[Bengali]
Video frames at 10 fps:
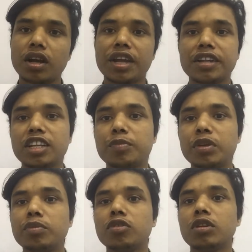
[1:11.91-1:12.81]
অ্যানাদার
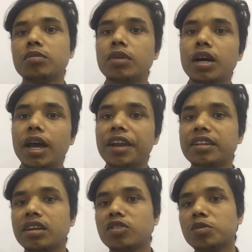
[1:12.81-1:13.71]
পিপুল বা
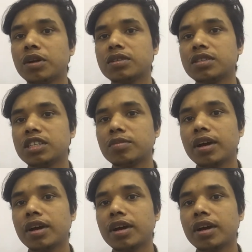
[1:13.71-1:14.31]
অ্যানাদার ইউনিভার্সিটি